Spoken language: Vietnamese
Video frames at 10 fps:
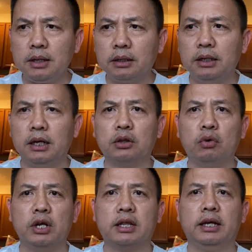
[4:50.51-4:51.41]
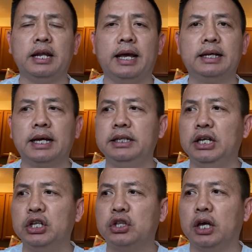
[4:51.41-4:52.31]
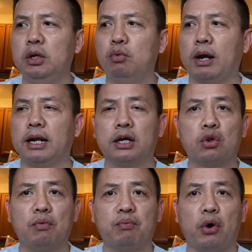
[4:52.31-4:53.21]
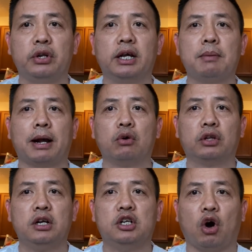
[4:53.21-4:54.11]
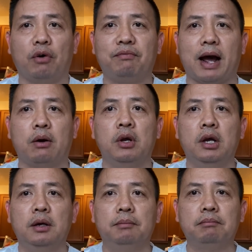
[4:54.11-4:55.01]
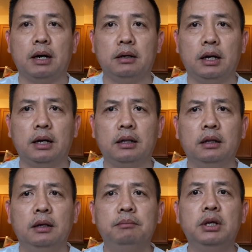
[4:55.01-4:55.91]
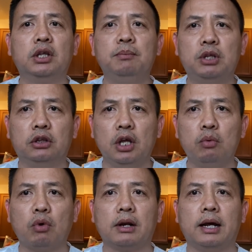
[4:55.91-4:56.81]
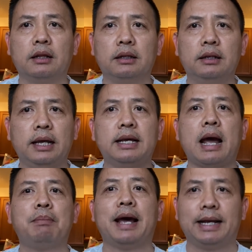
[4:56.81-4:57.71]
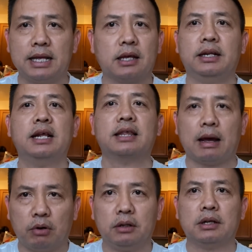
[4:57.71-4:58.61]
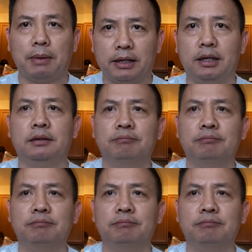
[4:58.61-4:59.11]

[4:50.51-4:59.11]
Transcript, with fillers: thì à, tôi này sẽ để cái địa chỉ hoặc là cái số phone để các bạn có thể gọi vào mà à, biết thêm chi tiết hoặc là lấy cái apply cái sàn hay sao đó các bạn nha.